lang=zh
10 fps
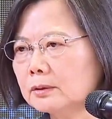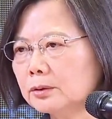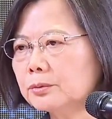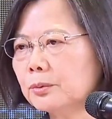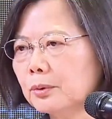
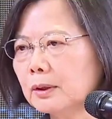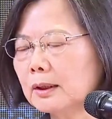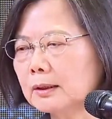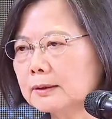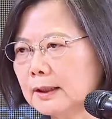就说
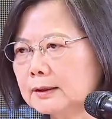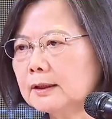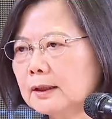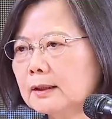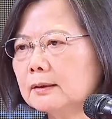呃在
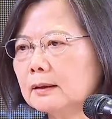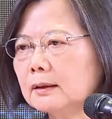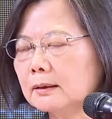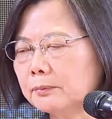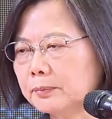经验
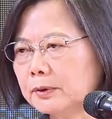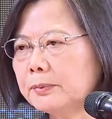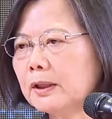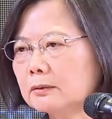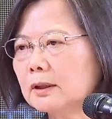呃
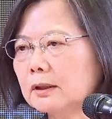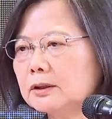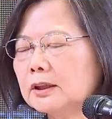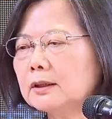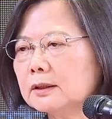必要累
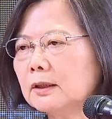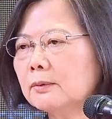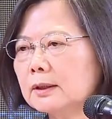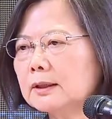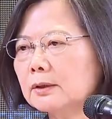积的情
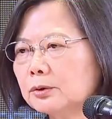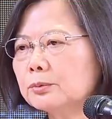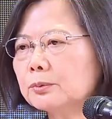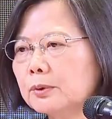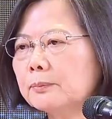况下，速
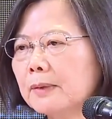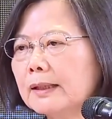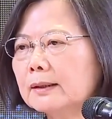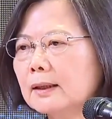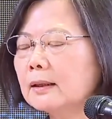度会慢
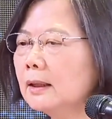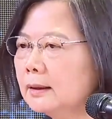一点，